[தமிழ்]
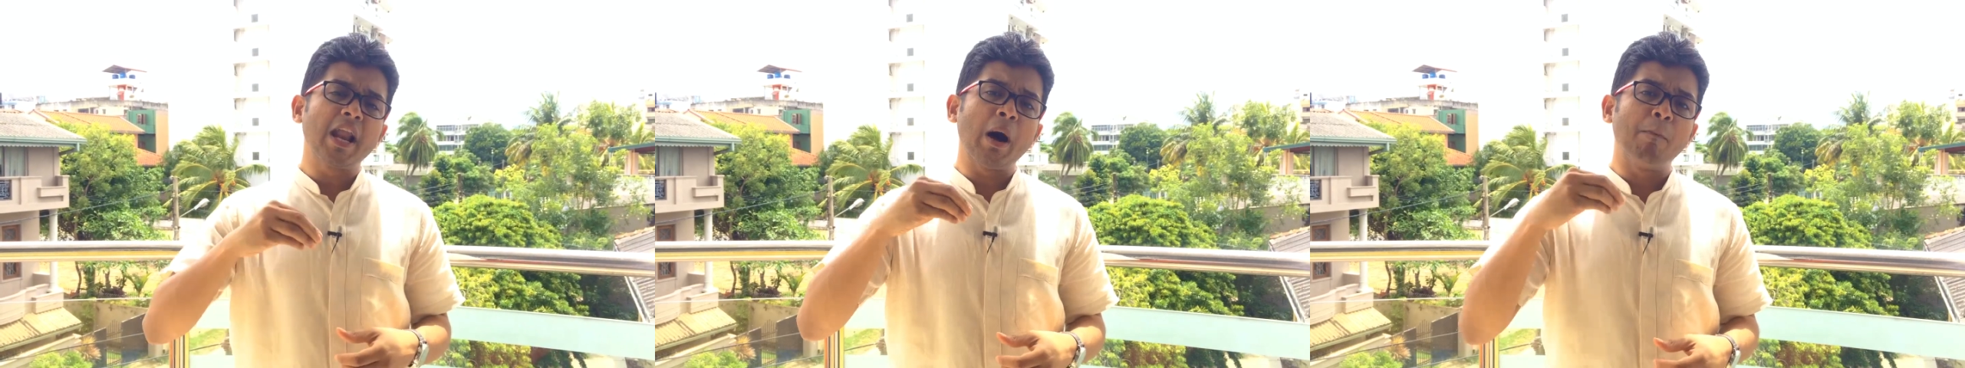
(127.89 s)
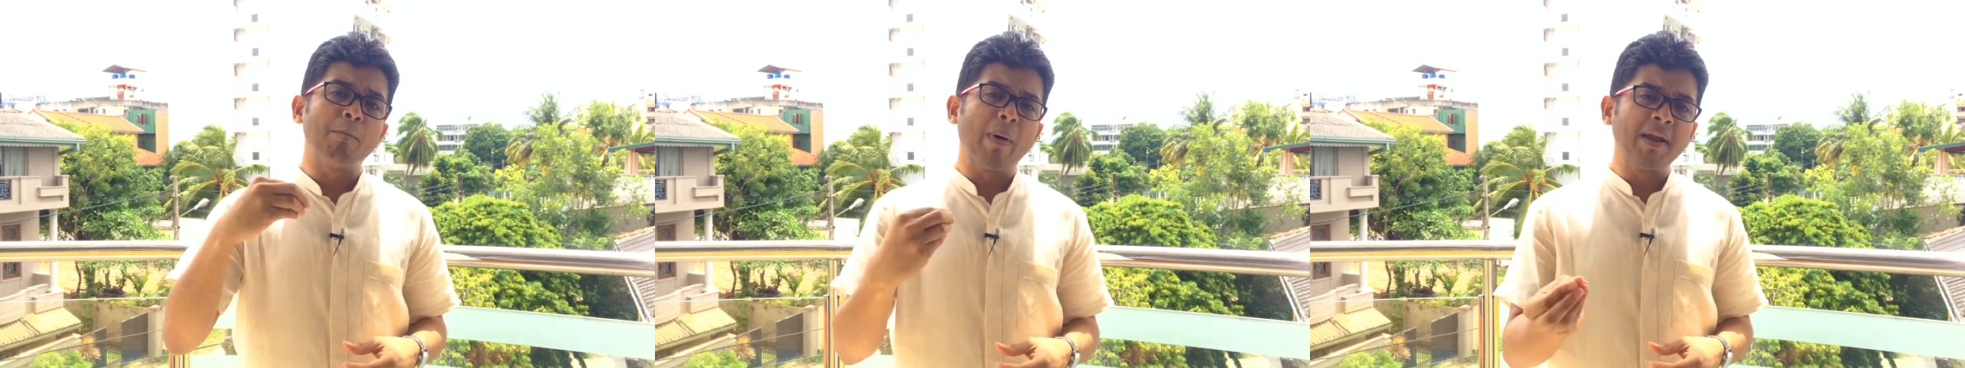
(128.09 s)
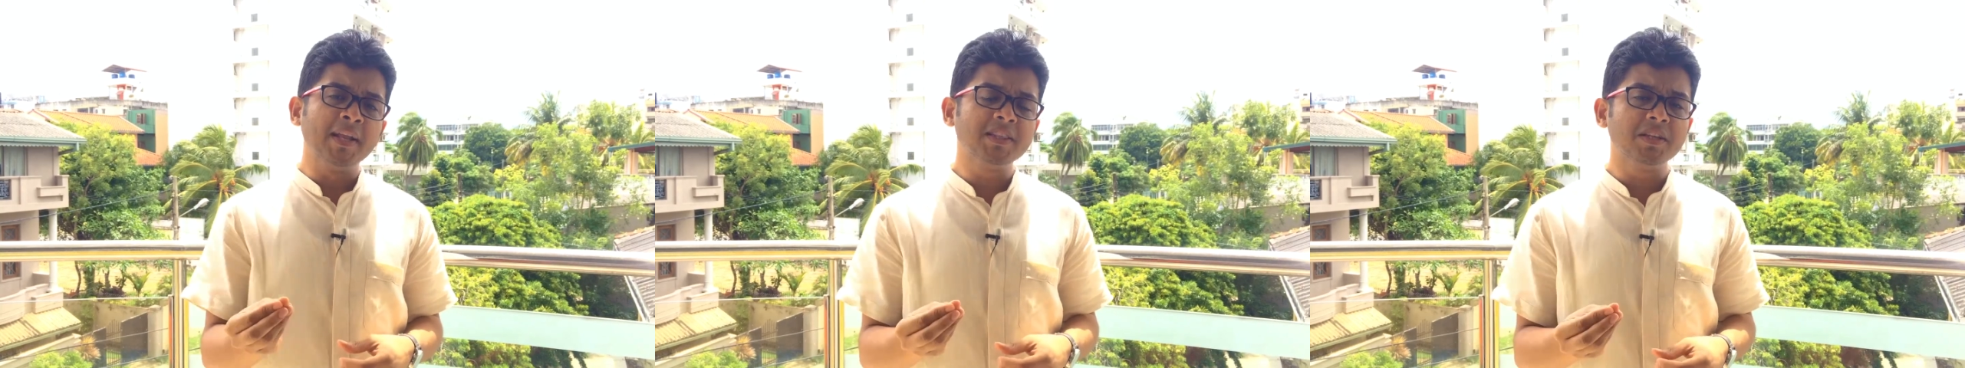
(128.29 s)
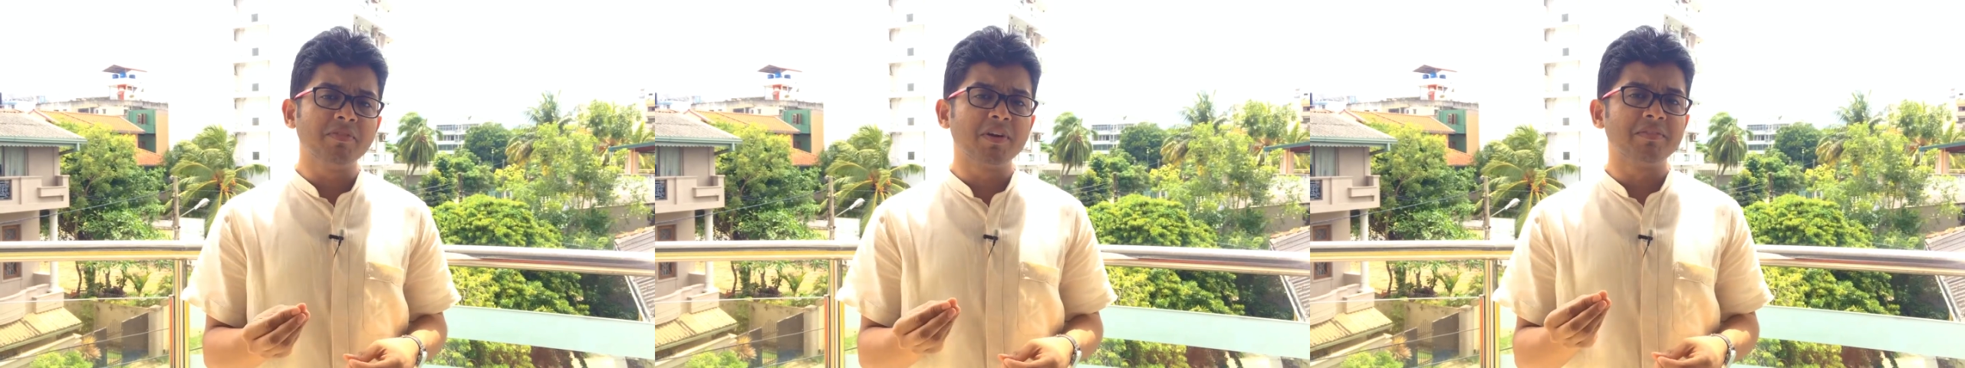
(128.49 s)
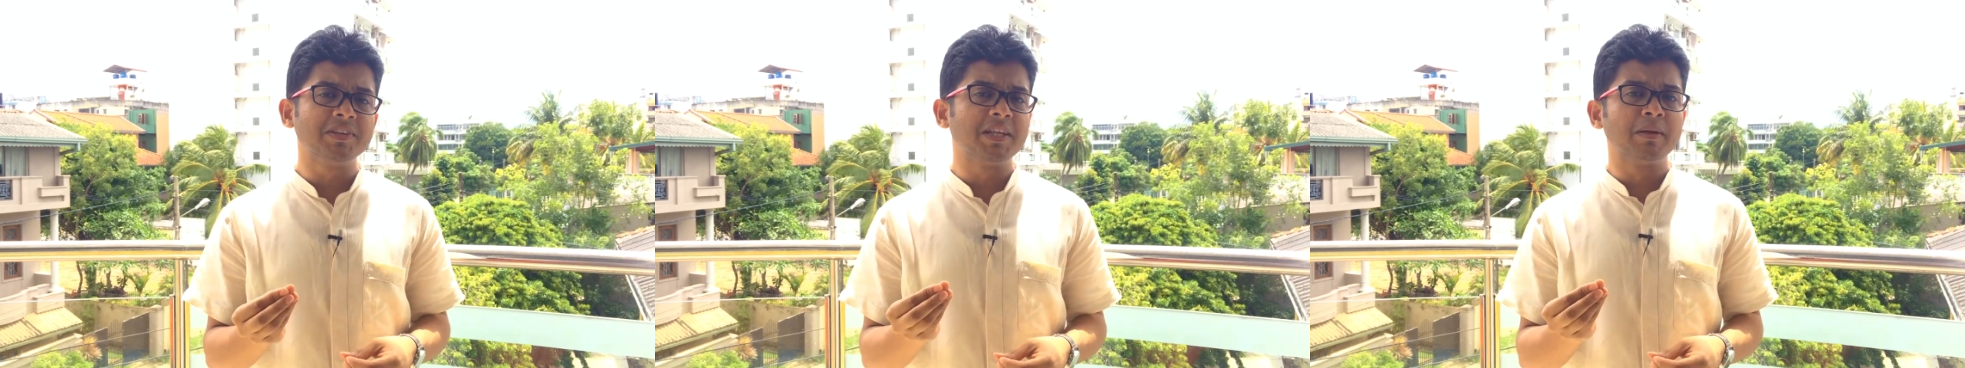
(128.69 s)
நாம் மன்னித்து
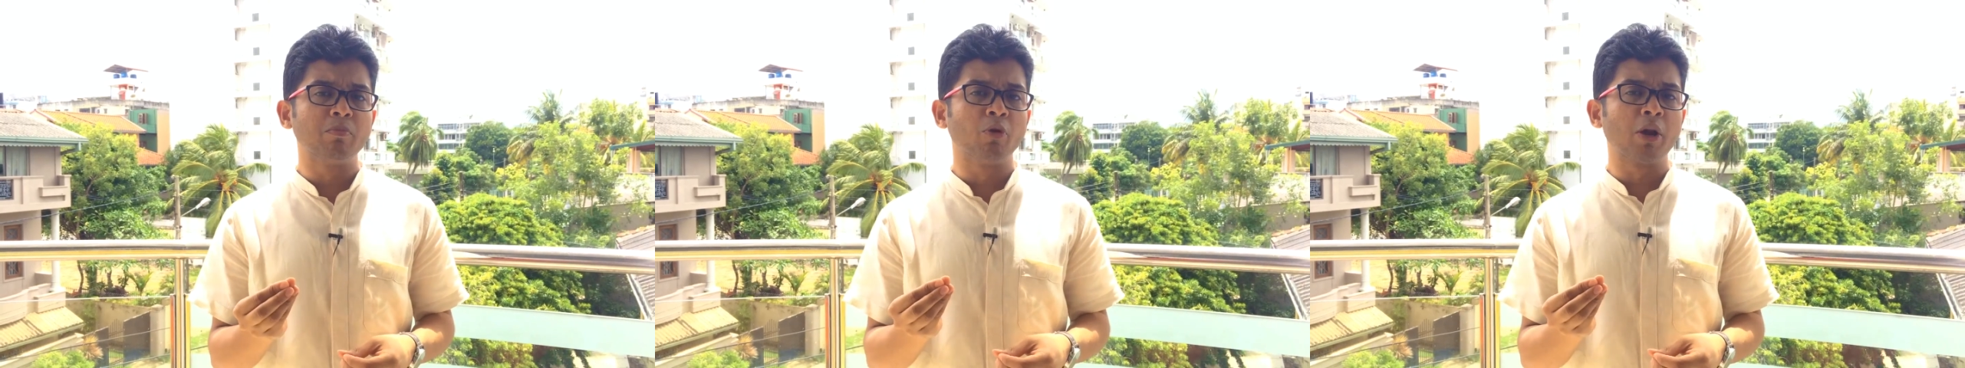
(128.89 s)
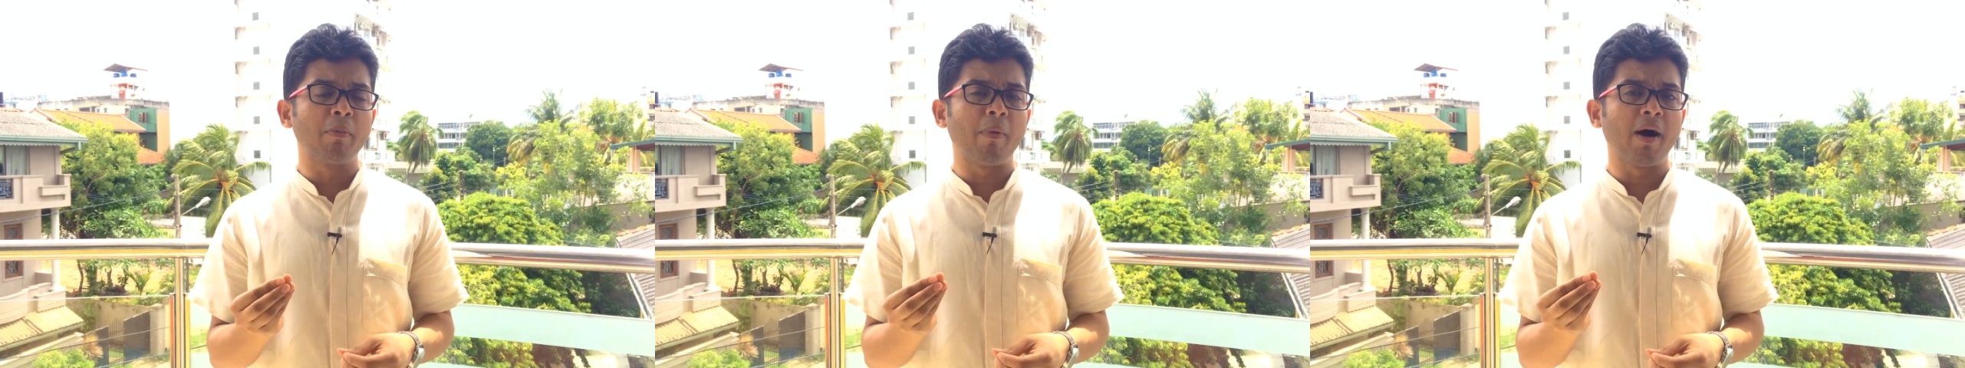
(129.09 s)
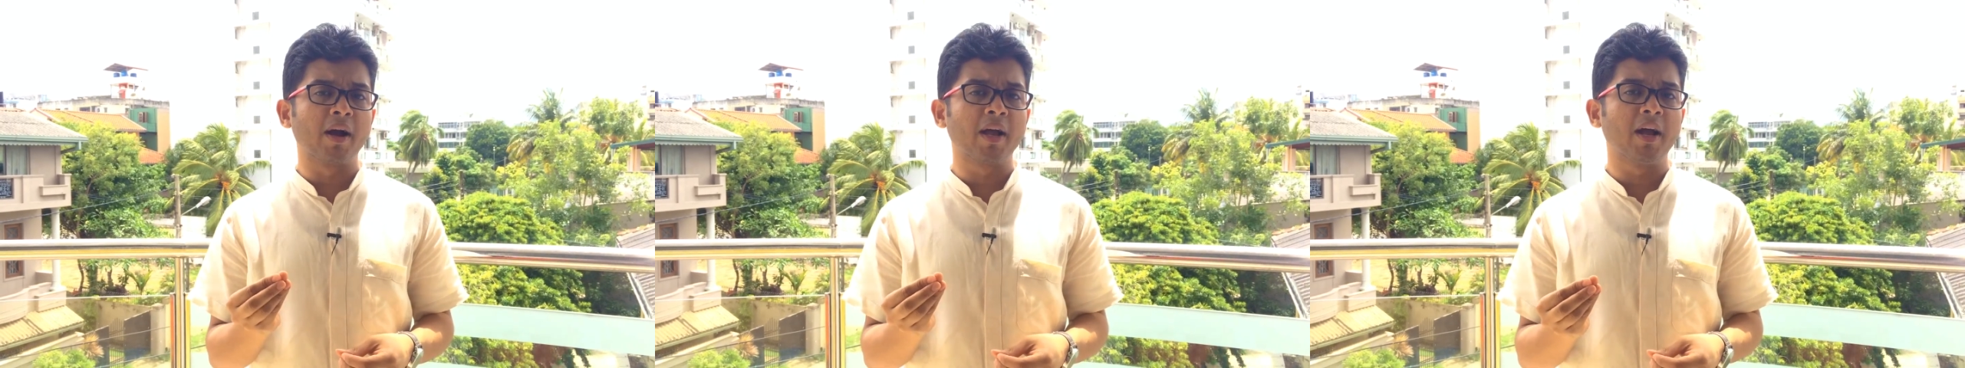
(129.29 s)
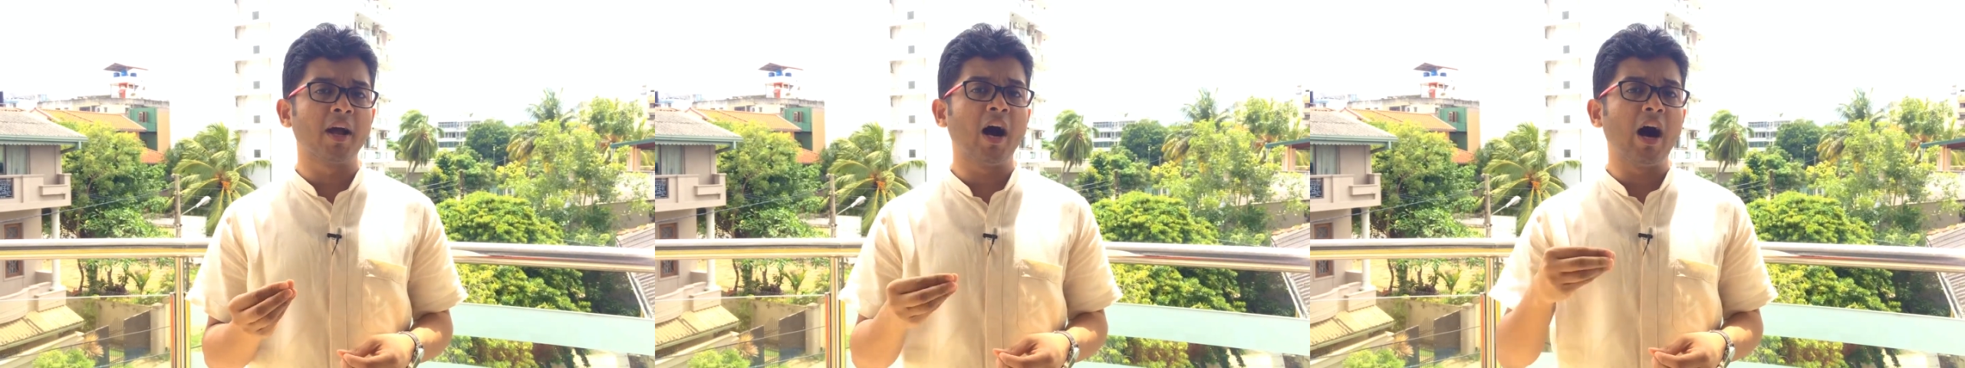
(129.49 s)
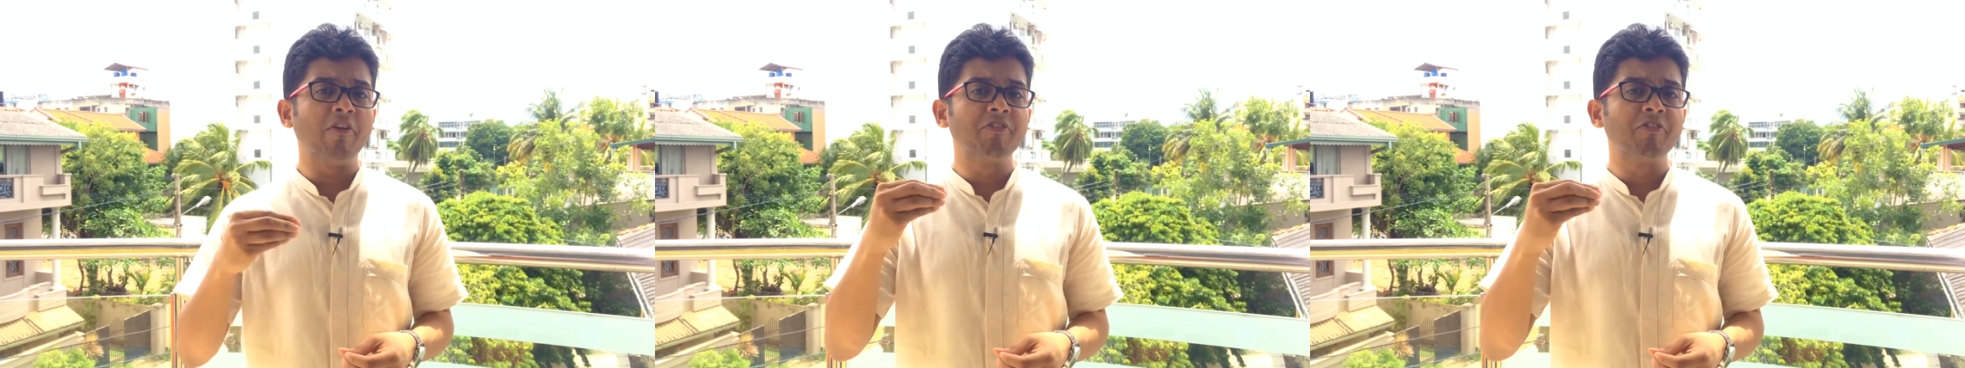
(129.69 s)
விடுவதன் மூலமாக